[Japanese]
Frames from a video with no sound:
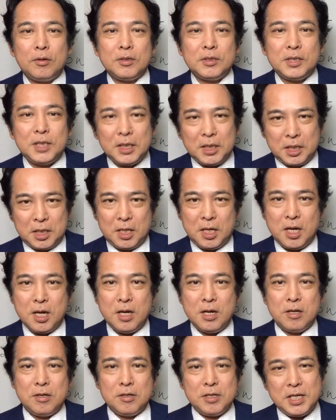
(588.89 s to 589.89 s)
是非
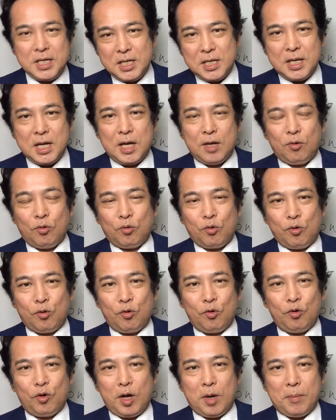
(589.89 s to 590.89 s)
リーダーの
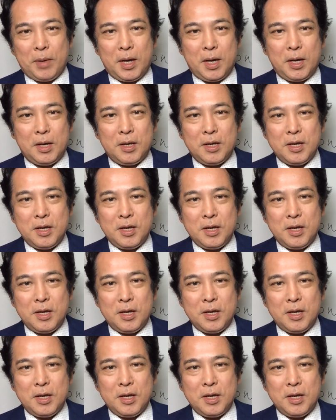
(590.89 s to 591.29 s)
心構え